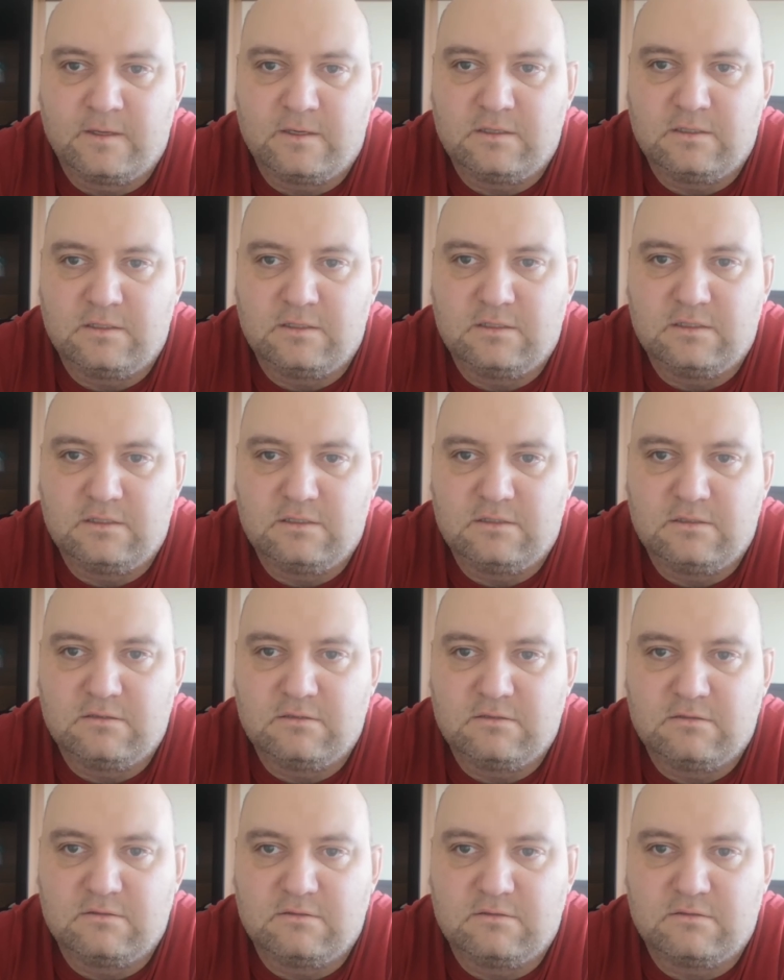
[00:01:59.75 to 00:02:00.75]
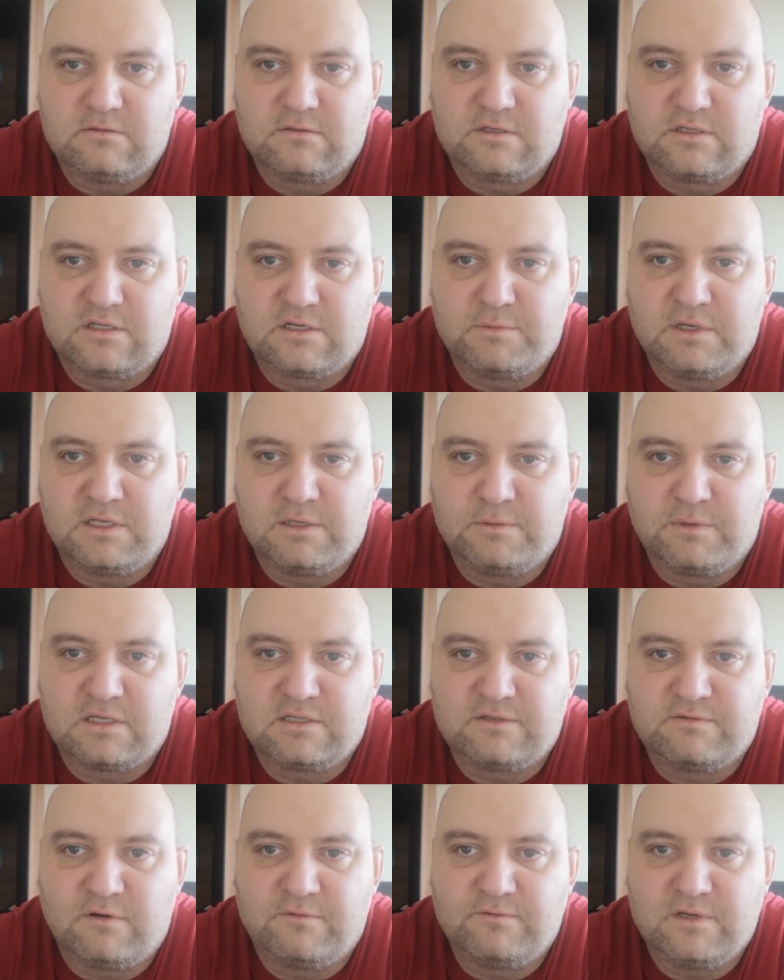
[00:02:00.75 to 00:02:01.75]
i czy będę
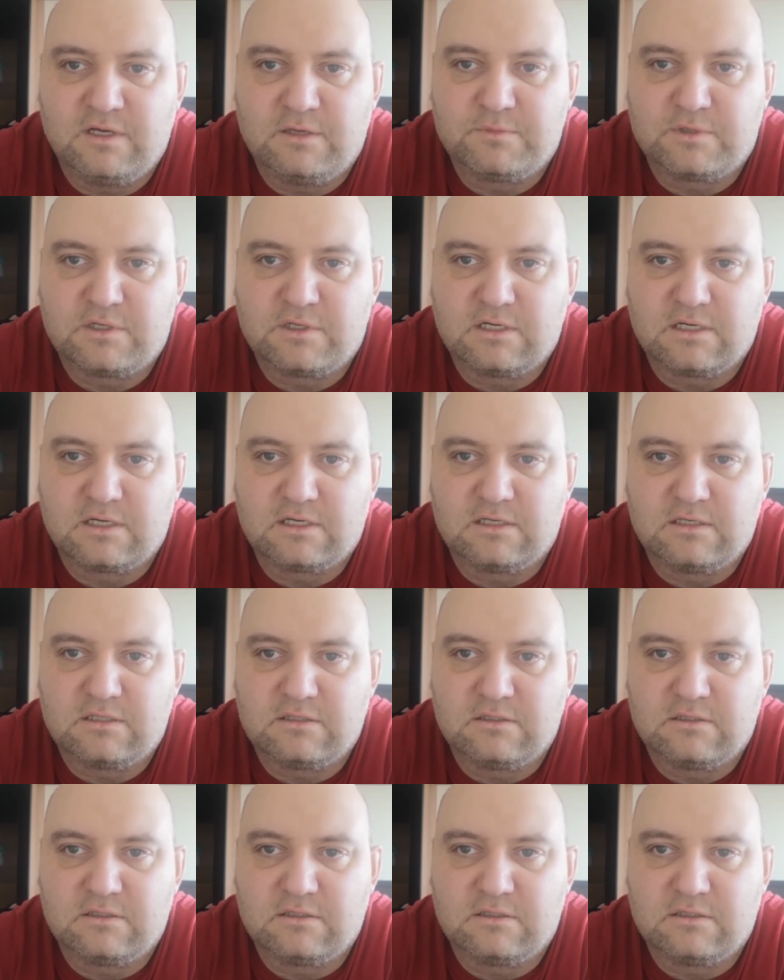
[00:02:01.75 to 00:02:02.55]
pracował w Niemczech?